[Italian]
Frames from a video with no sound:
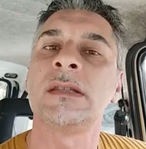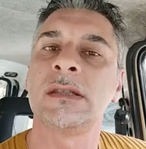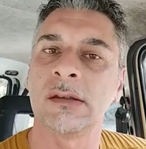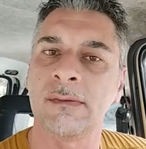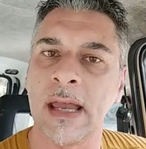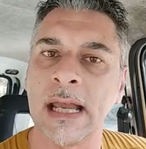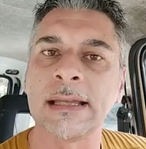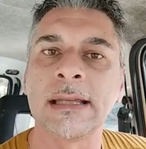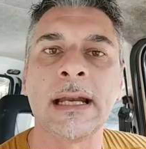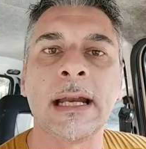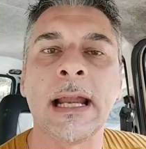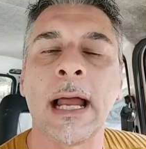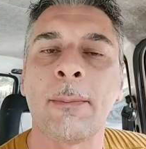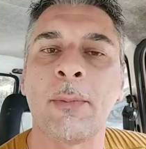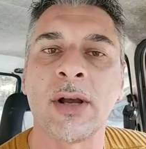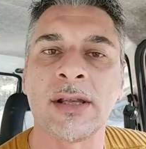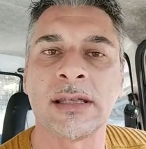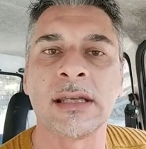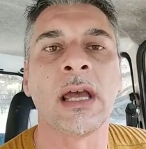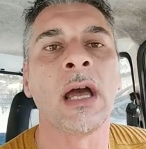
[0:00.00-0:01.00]
si vede nella
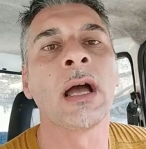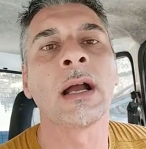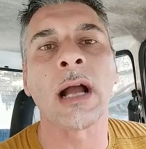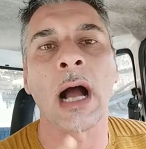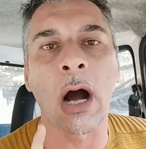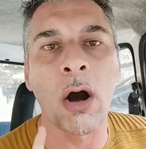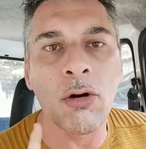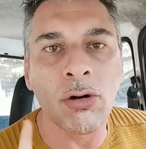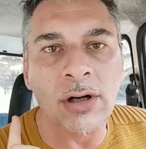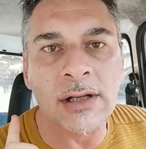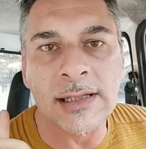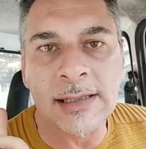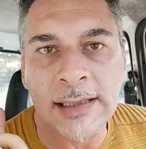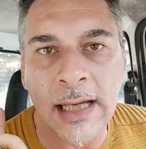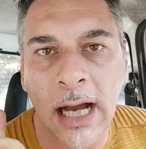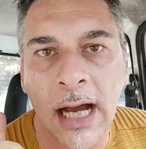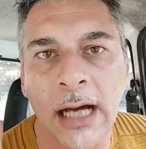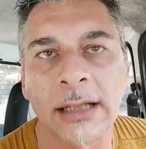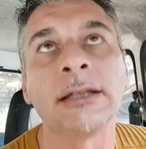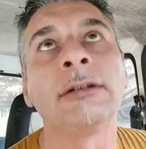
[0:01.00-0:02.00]
poesia che o
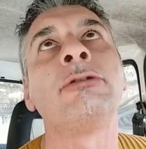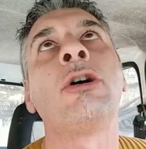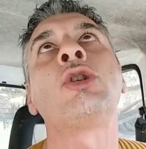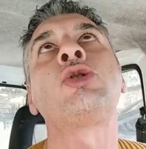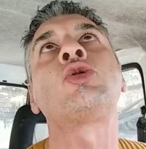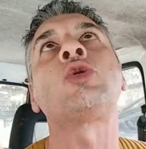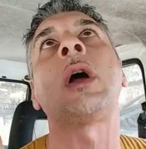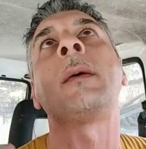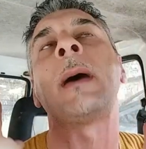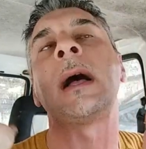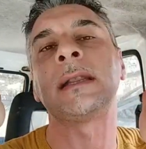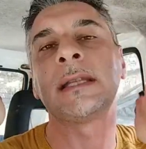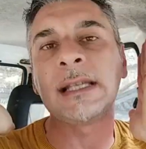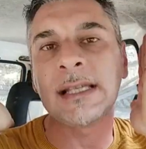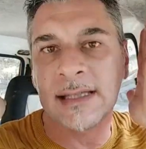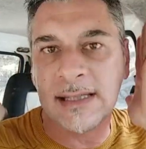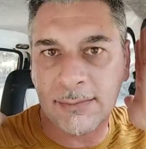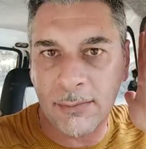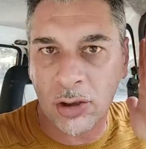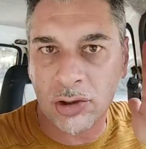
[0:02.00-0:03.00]
cristiano, il nostro
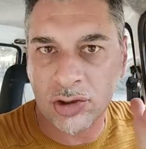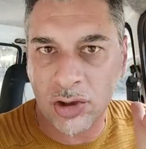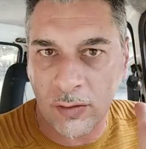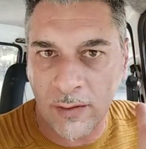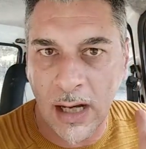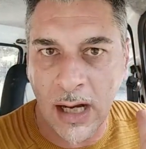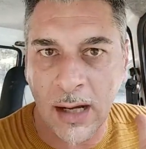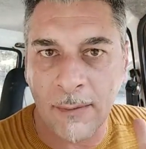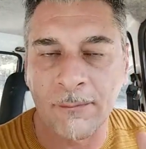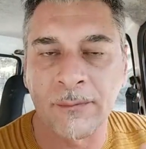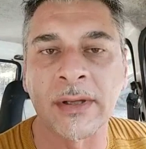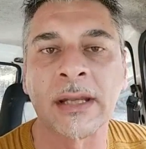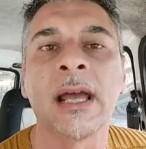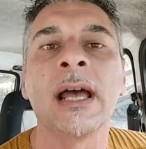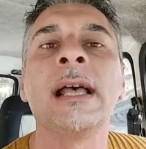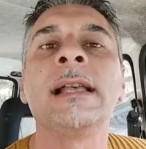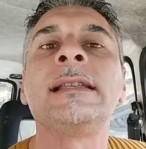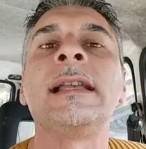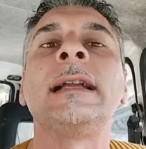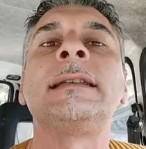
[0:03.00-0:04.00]
amatissimo Giovanni,
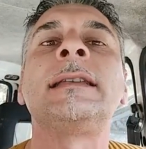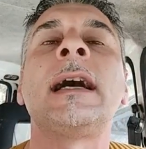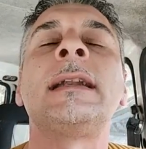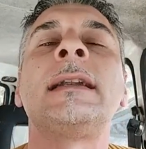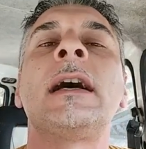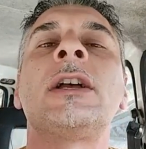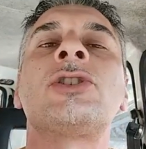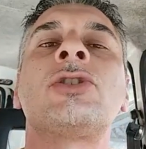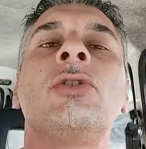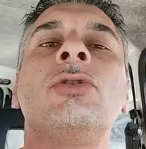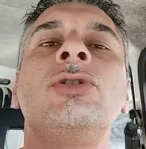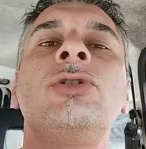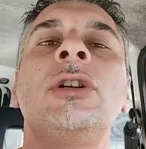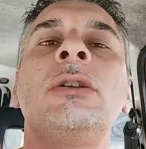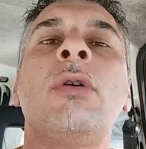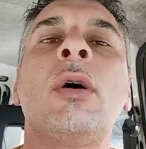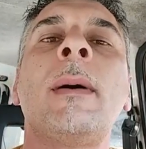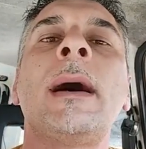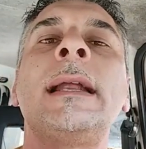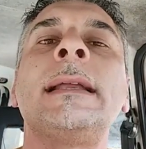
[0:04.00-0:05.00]
se sta a nascondere
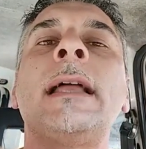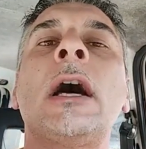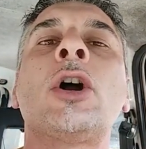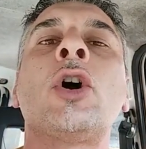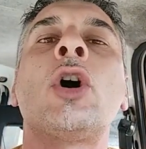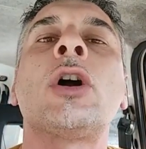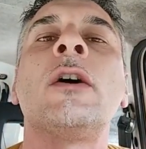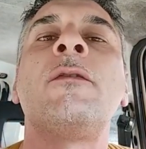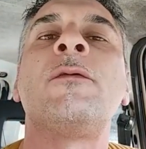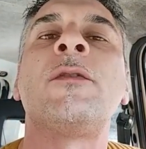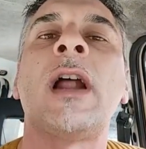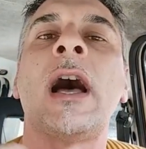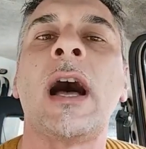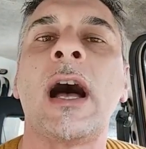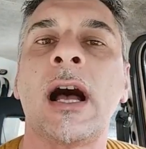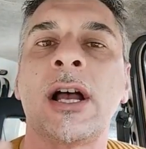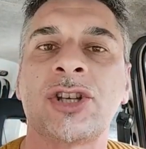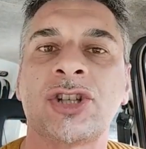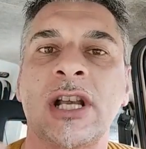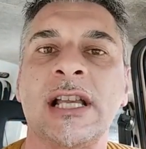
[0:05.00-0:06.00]
proprio da cocca
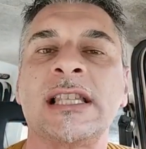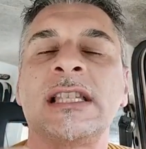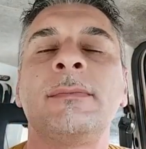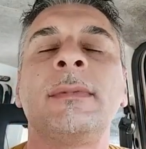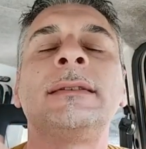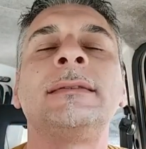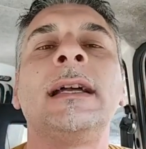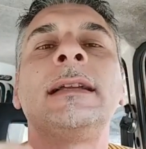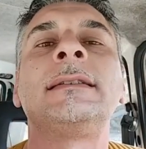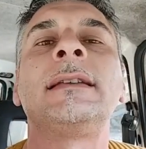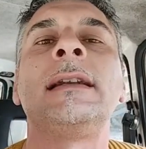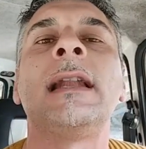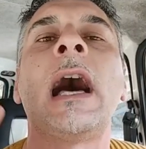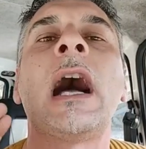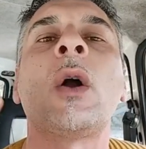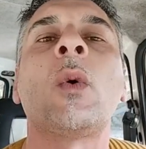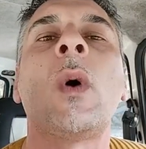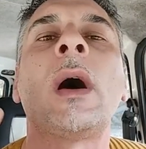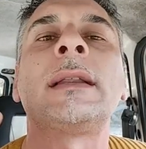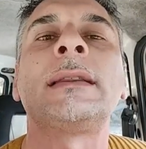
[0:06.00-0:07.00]
frasca e si mettete là a
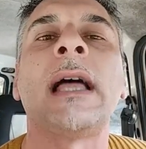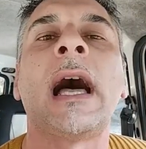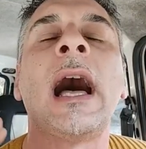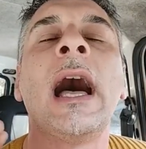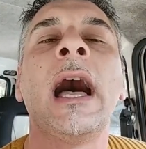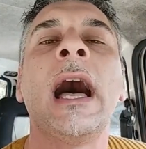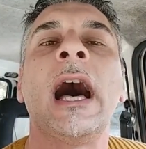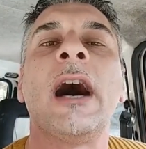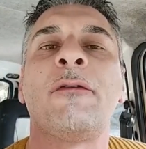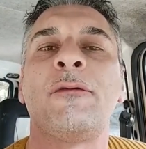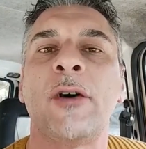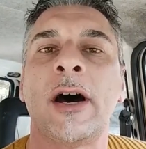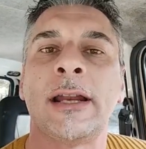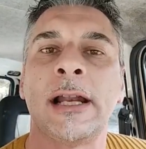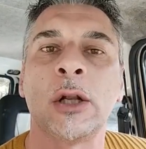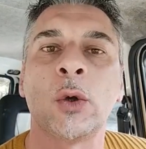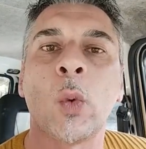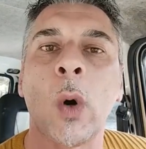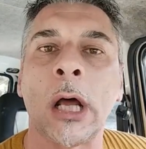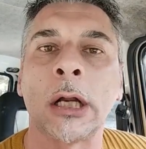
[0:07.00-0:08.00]
guardare a fare
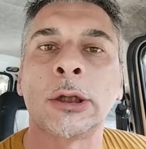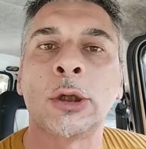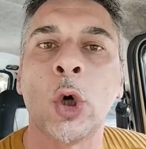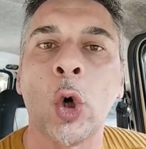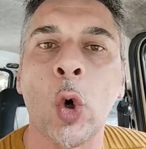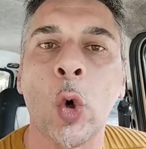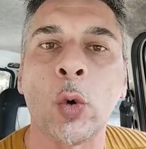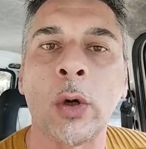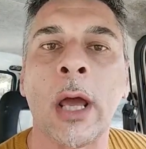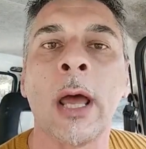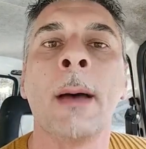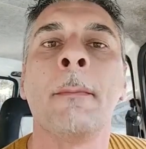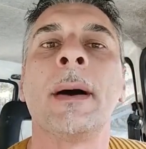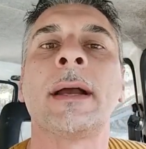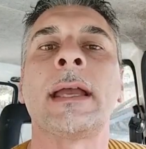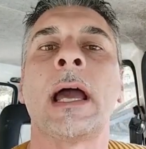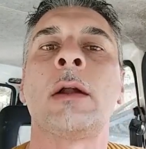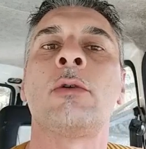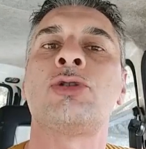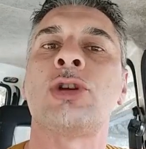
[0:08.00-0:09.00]
il guardone,
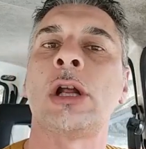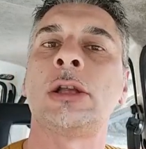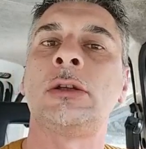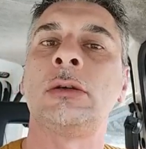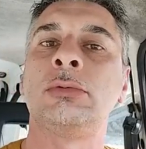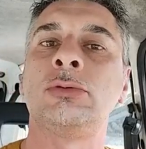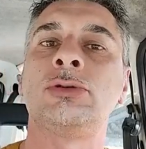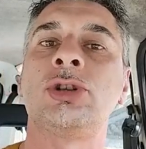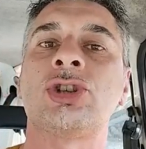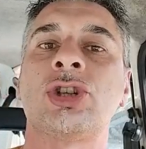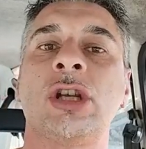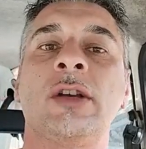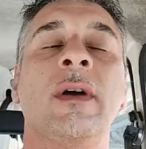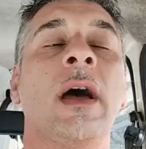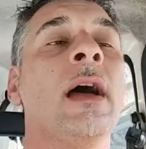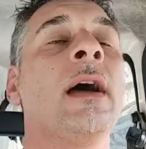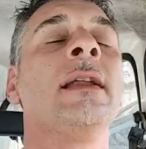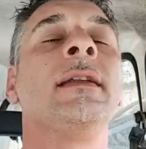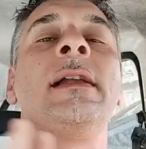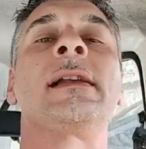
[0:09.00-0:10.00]
perché a un certo punto scrive
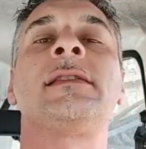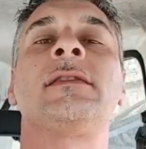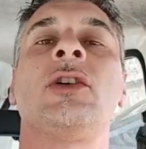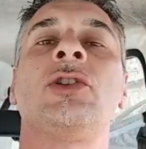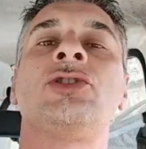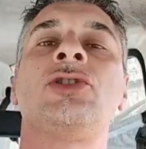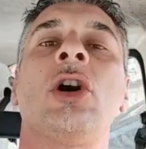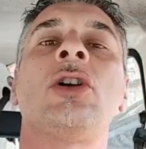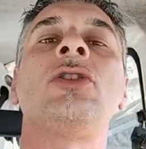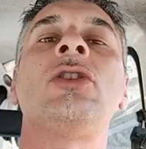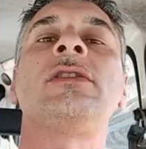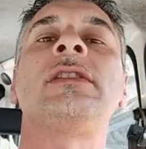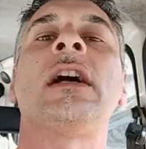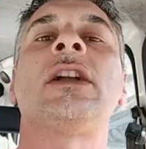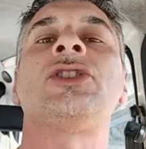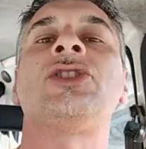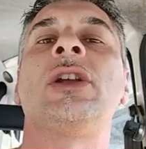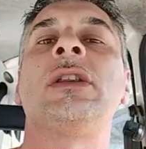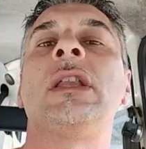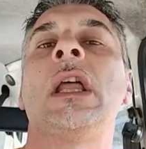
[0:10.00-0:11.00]
nel soggiorno si
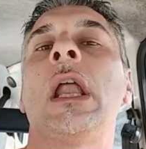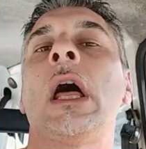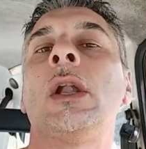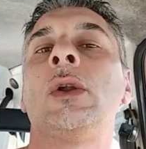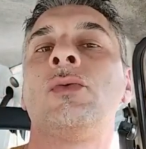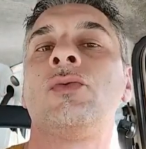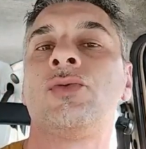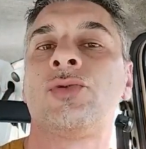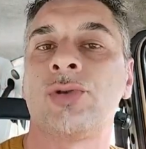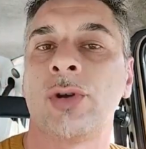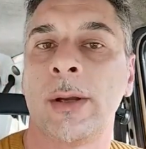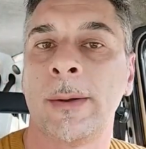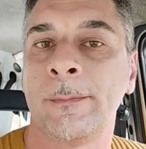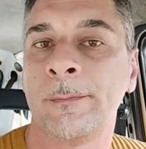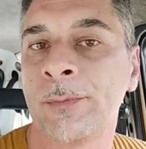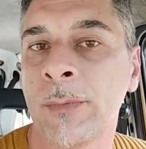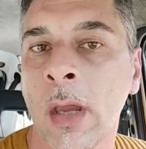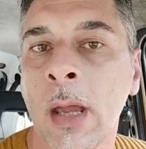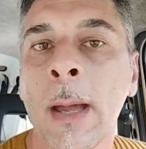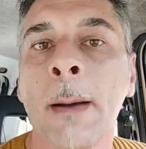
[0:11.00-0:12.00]
accende la
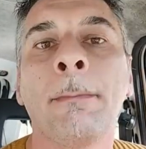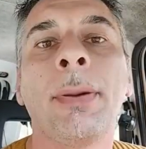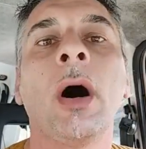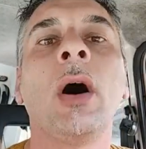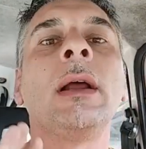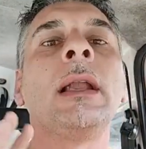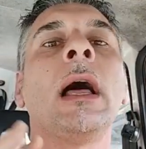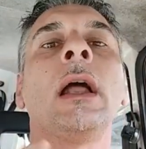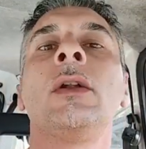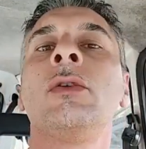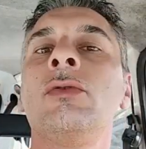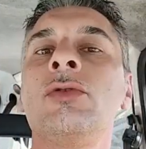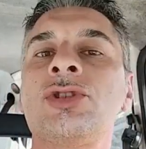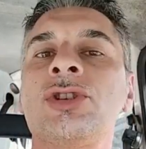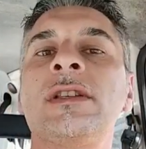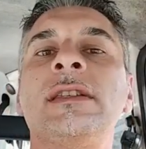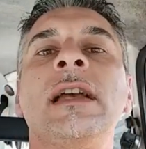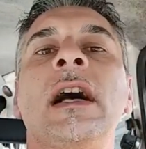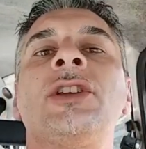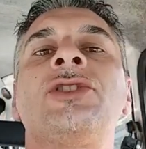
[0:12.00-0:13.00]
luce poi la
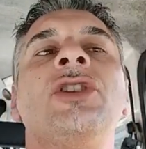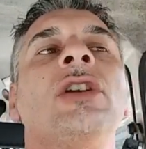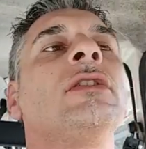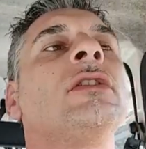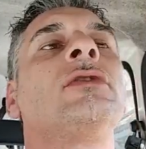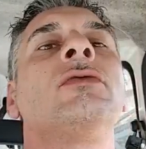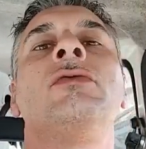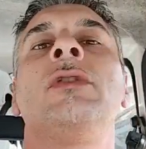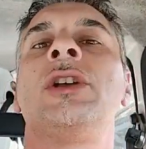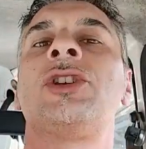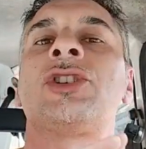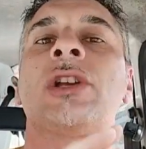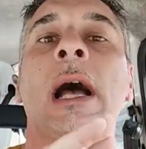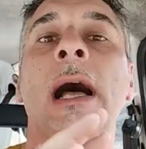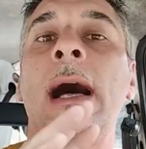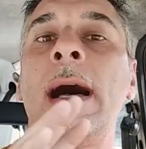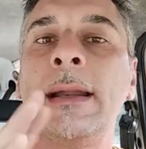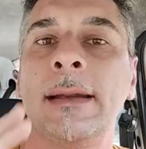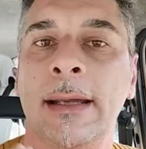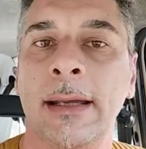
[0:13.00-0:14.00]
luce si accende sulle
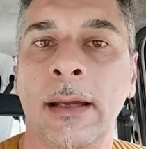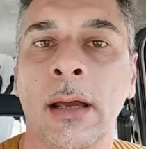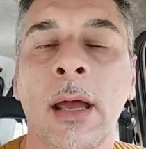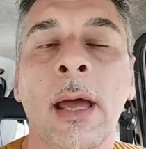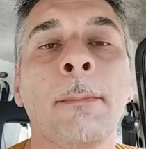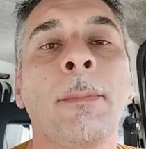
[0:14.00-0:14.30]
scale,